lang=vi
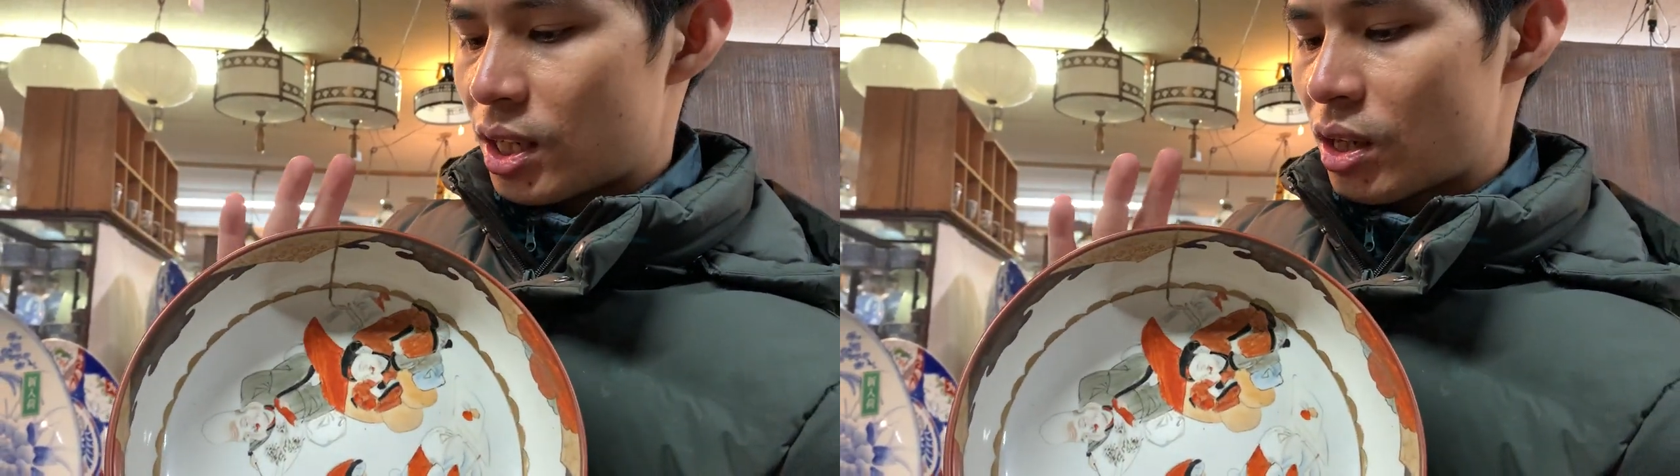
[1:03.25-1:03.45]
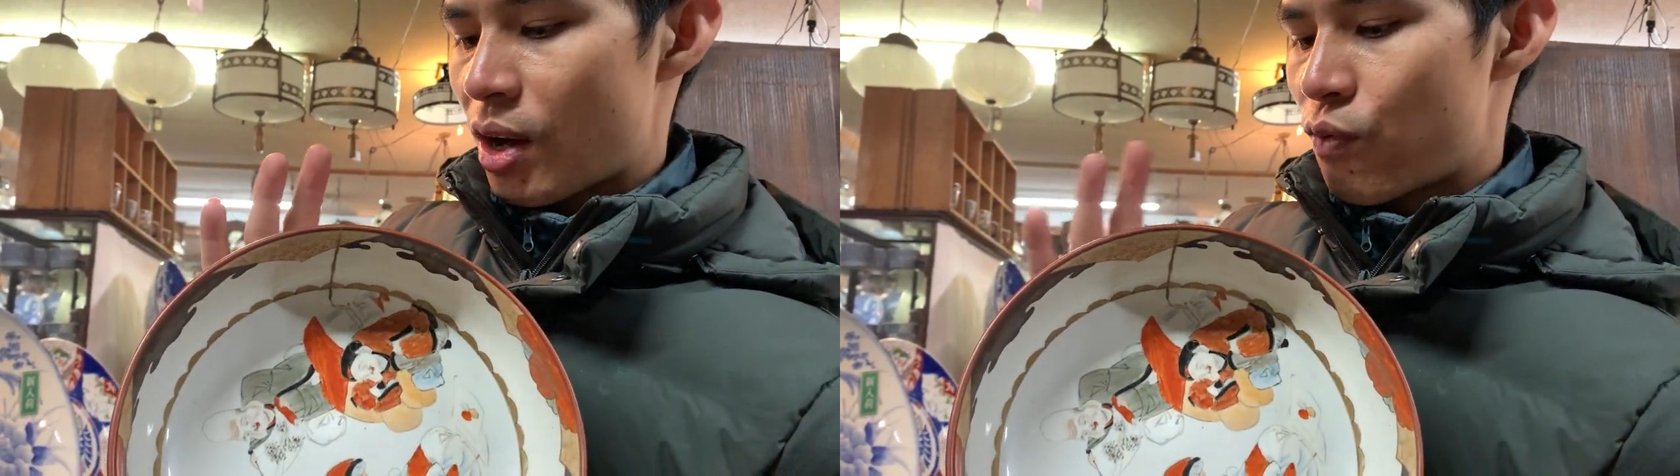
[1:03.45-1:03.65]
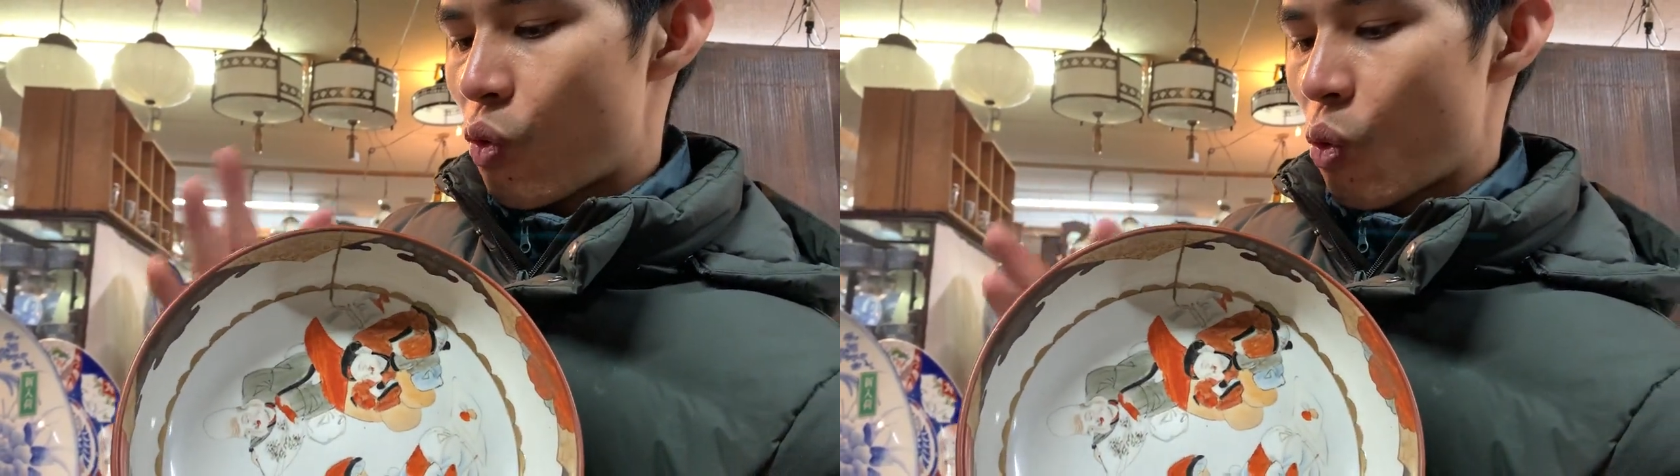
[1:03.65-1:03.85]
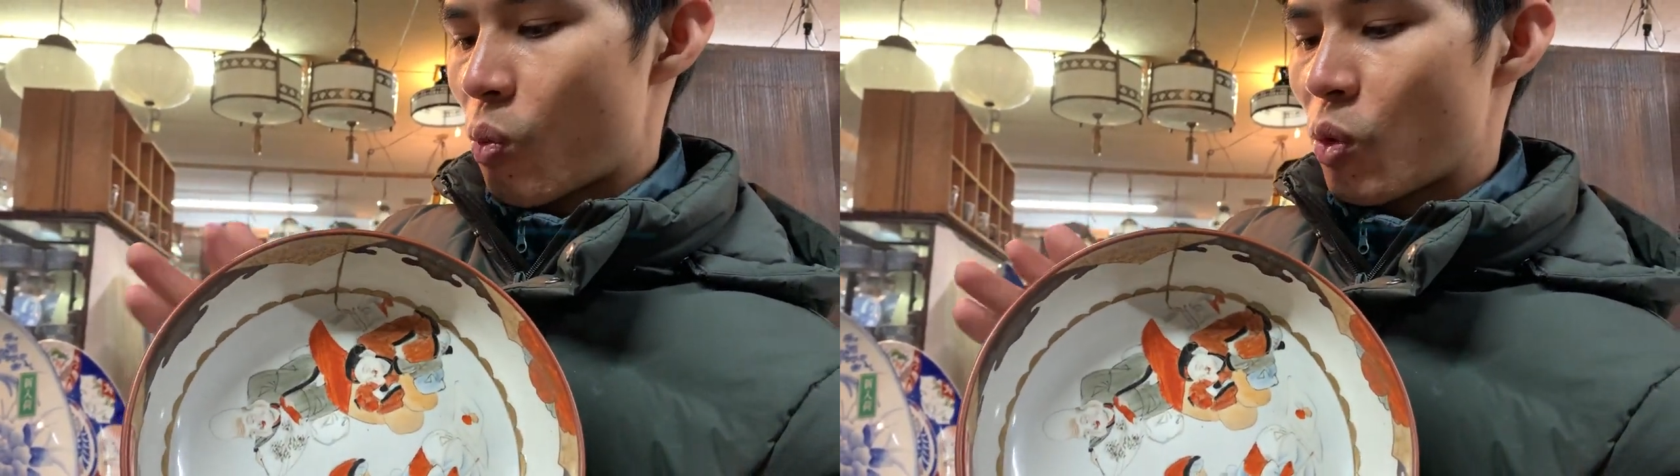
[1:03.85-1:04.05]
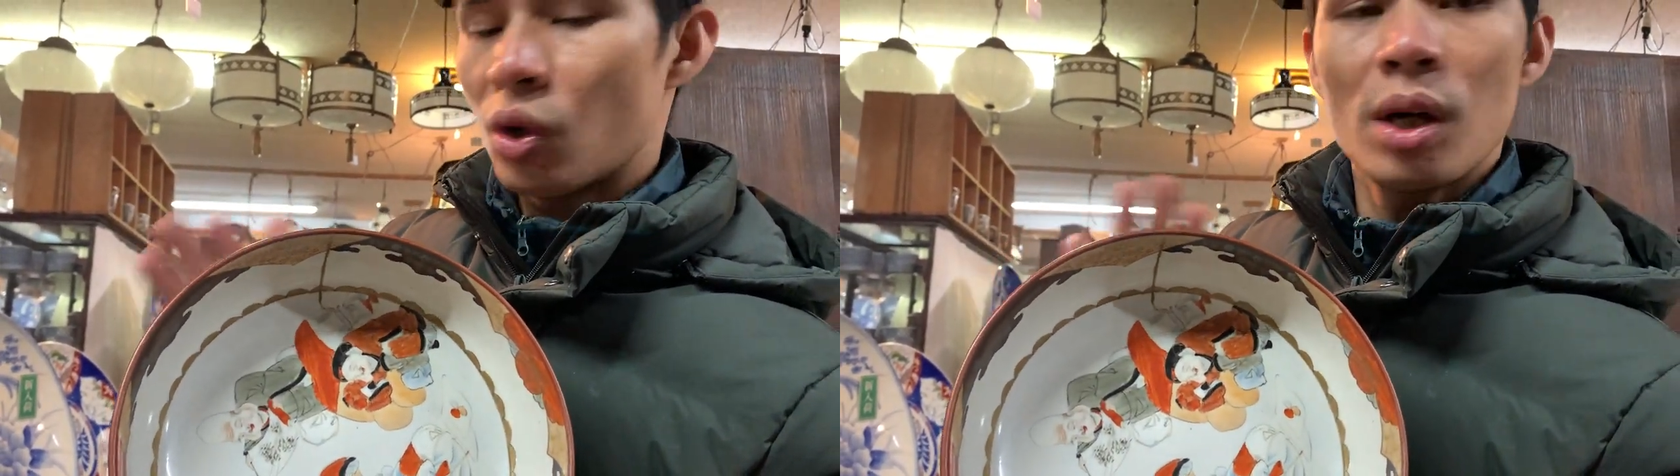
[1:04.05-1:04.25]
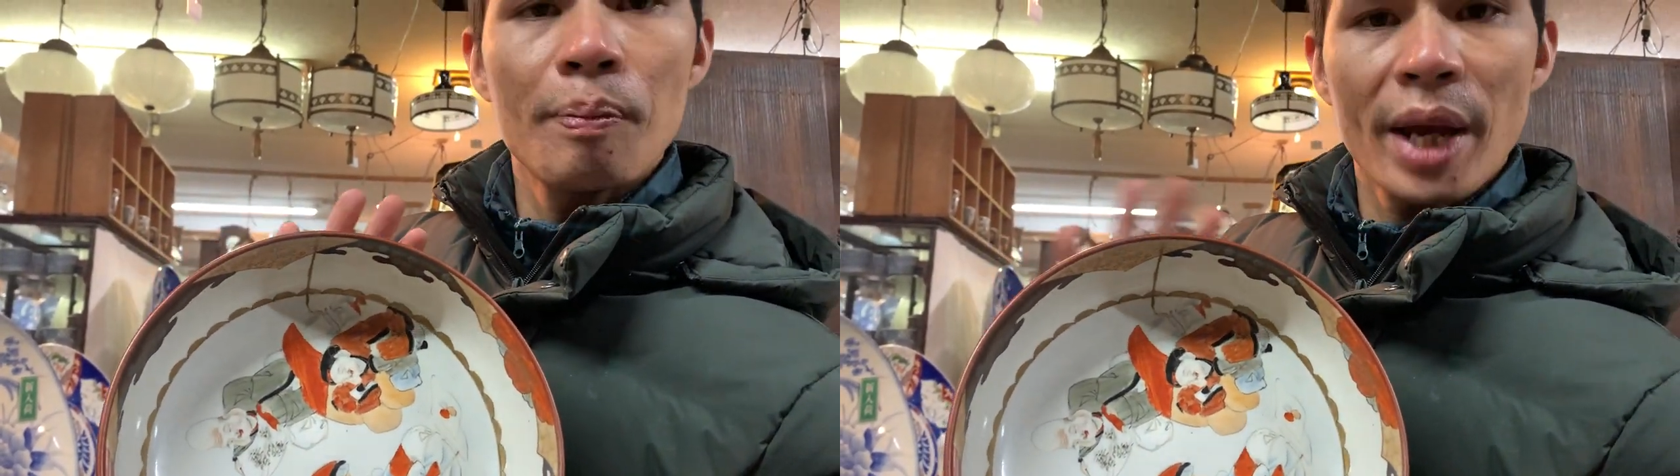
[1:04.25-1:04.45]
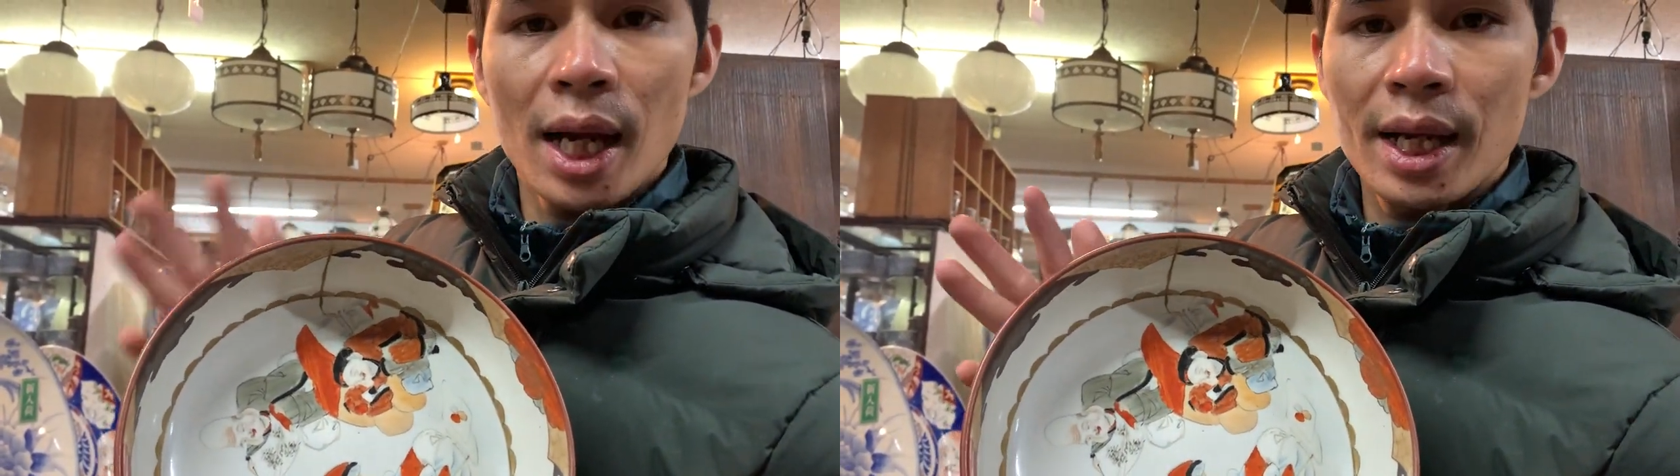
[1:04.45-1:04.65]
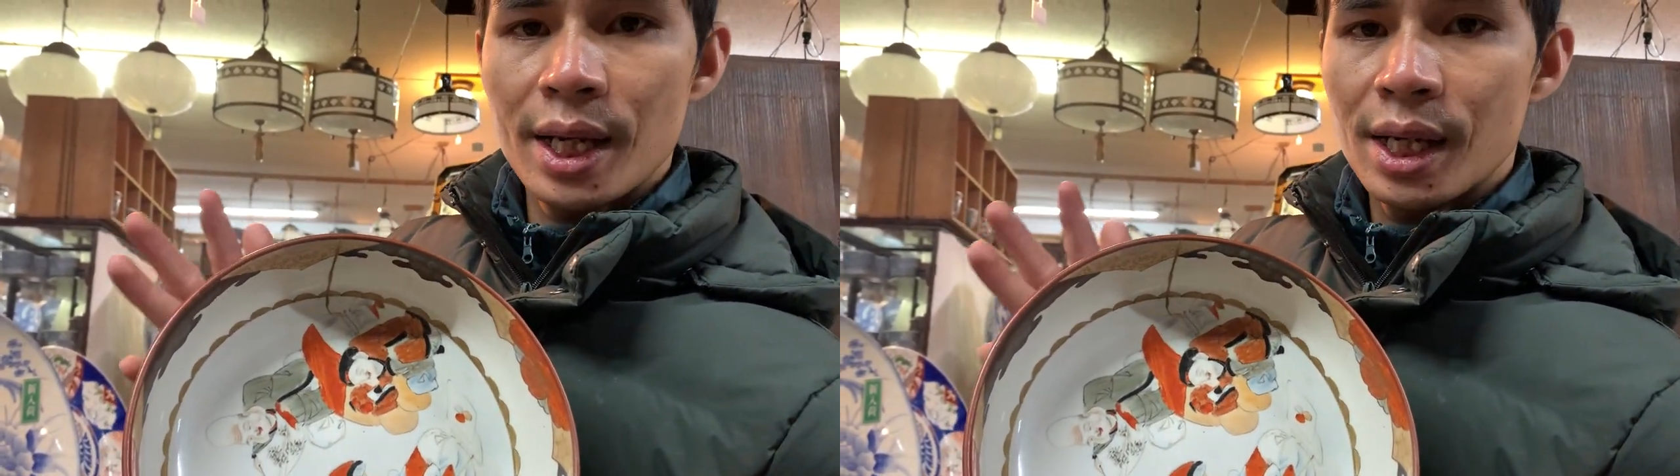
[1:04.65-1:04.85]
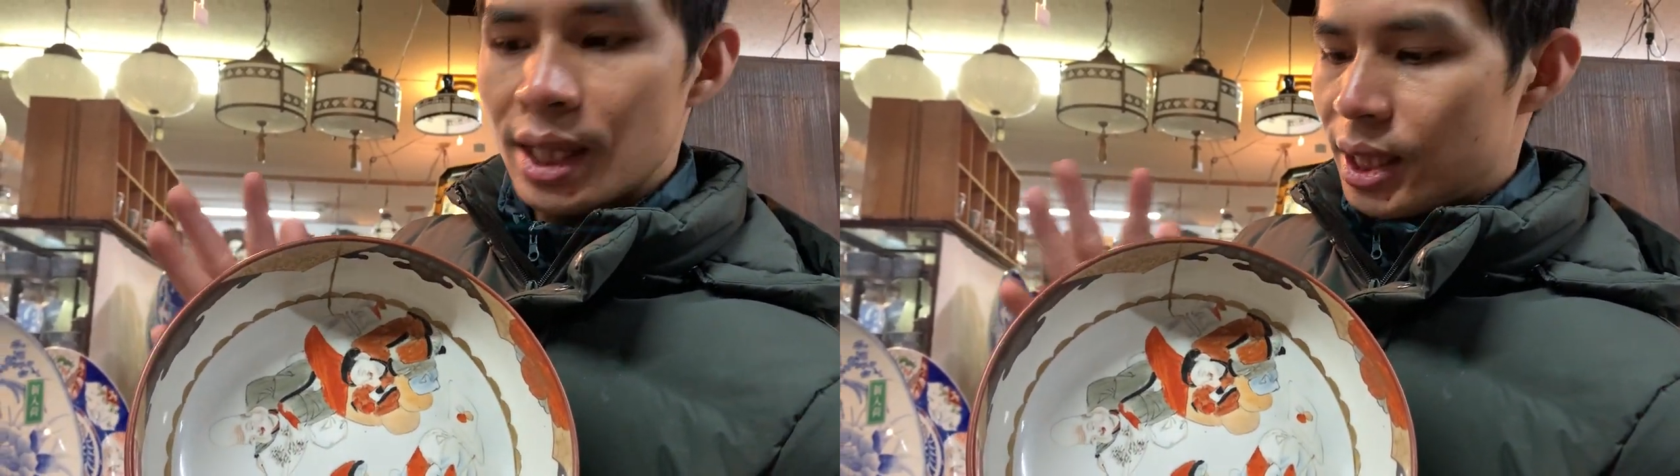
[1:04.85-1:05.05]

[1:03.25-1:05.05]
đã phủ một lớp men lên